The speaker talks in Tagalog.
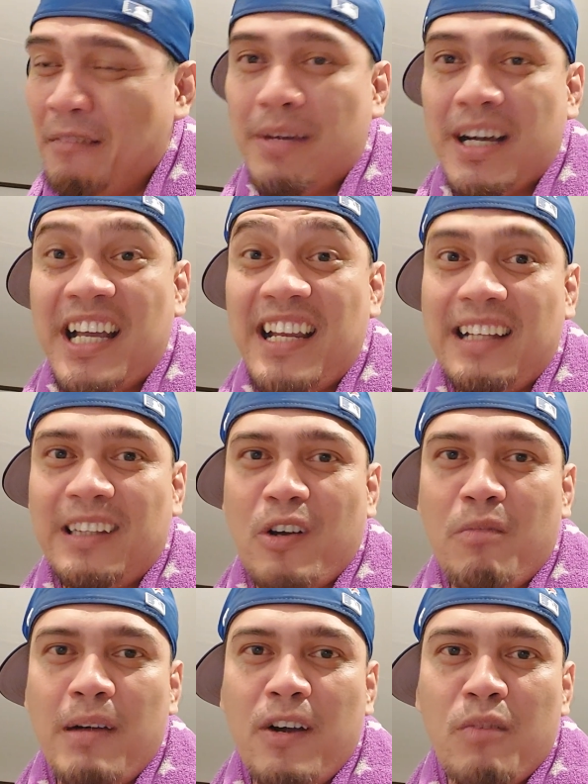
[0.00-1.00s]
mga ilang
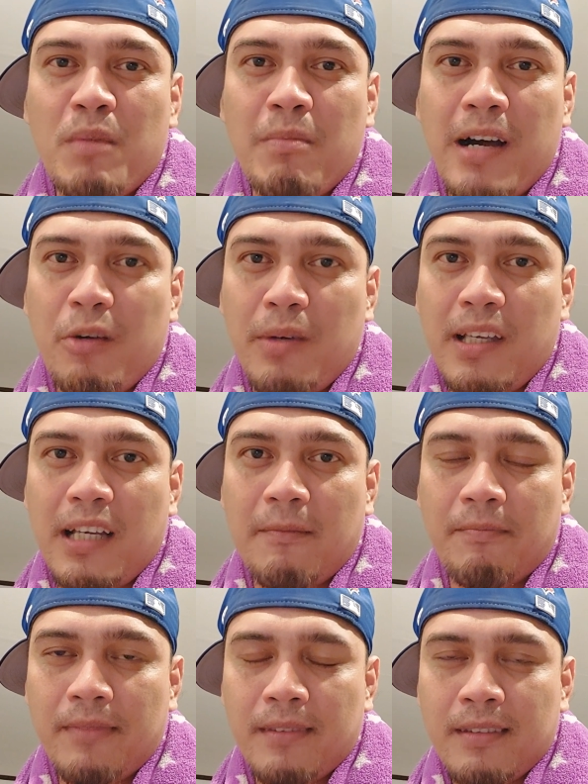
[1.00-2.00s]
taon bago mabawi yan.
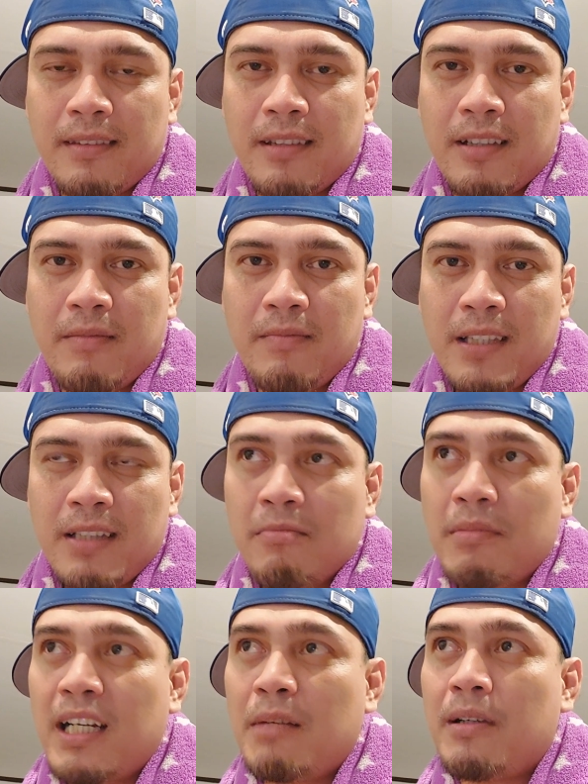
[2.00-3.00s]
No?
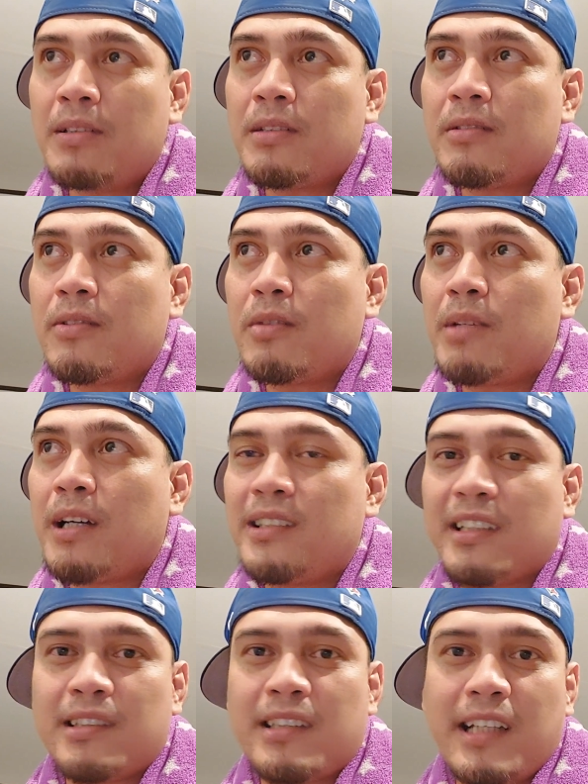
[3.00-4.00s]
Malamang siguro mga
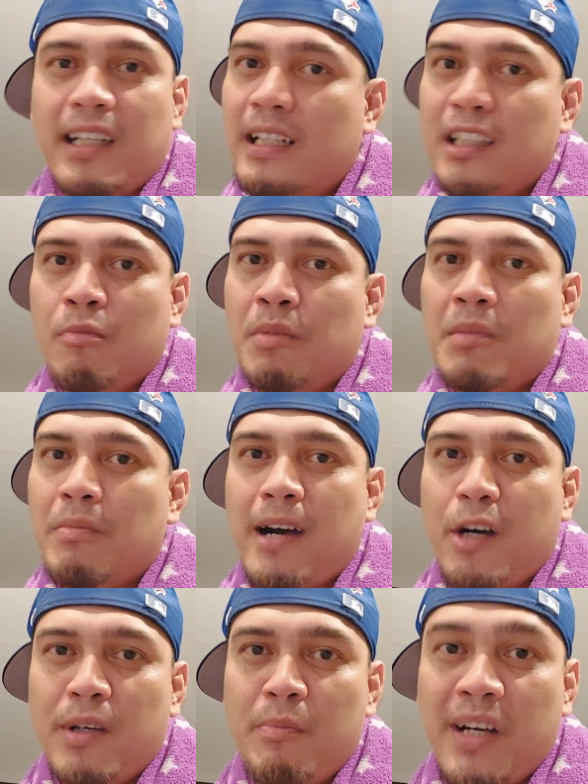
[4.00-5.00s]
60 ka na, hindi mo pa
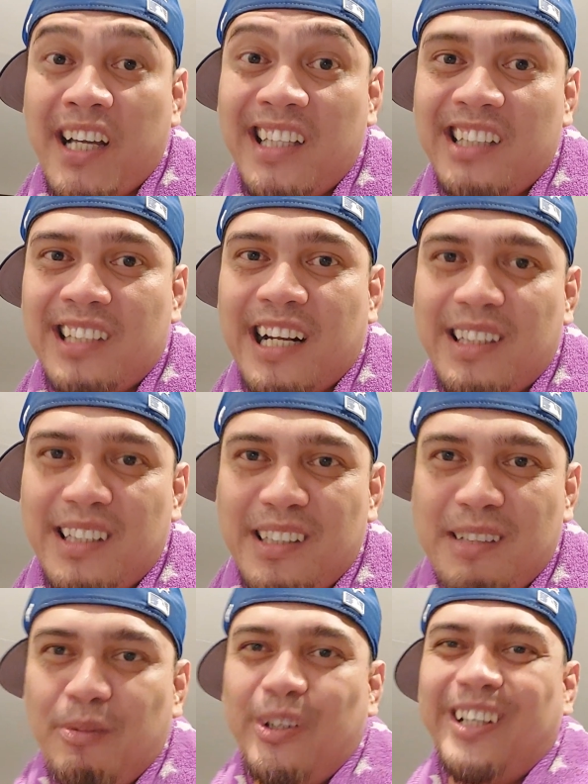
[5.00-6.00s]
mabawi pag ganyan strategy mo.